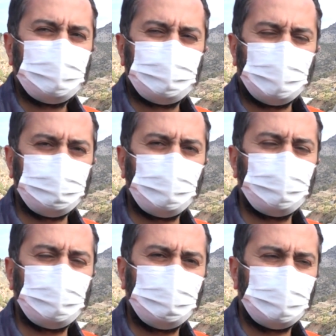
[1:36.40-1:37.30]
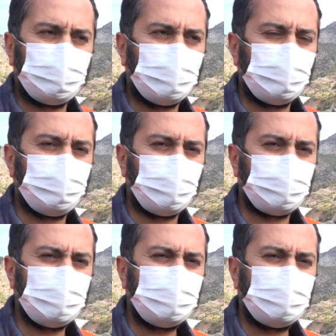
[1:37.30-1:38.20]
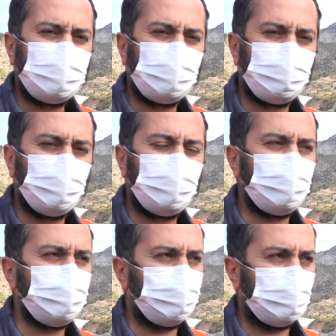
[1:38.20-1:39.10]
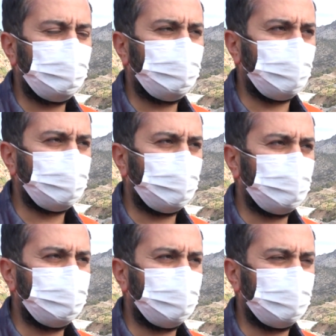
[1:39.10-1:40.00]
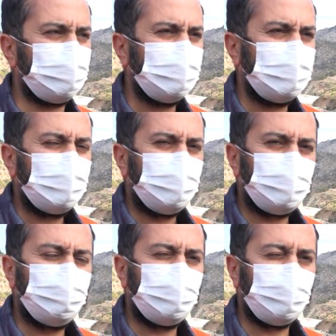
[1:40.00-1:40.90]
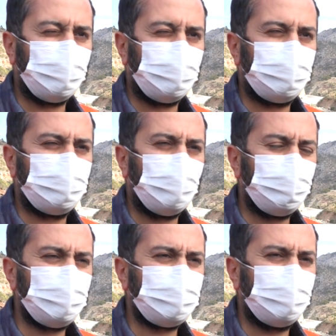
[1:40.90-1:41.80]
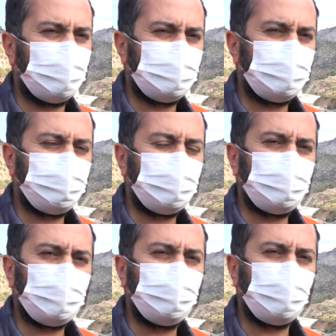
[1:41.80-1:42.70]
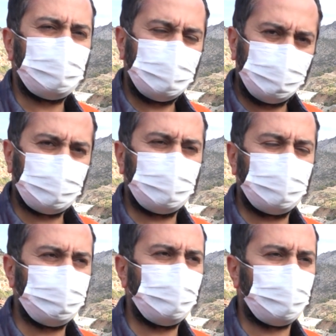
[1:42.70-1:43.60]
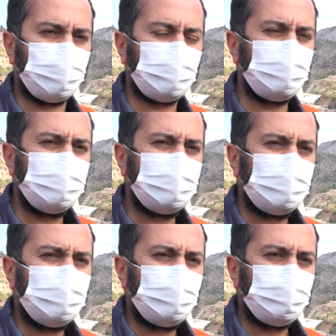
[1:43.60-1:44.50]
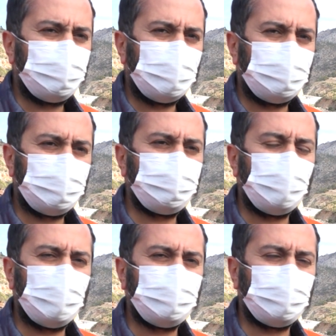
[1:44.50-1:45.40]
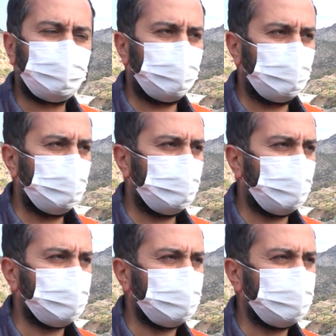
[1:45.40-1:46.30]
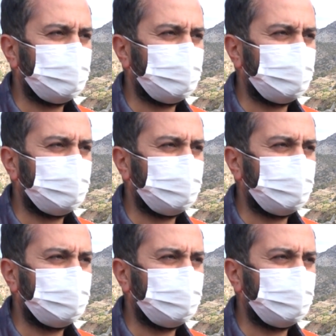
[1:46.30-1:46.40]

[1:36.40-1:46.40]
çekme yöntemiyle yapılan bir proje bölge için önemli bir proje olduğundan dolayı 2015'te e, ihalesi yapılıp 2016'da başlanan bir proje. Bu alanda bölge içinde çok önemli bir proje.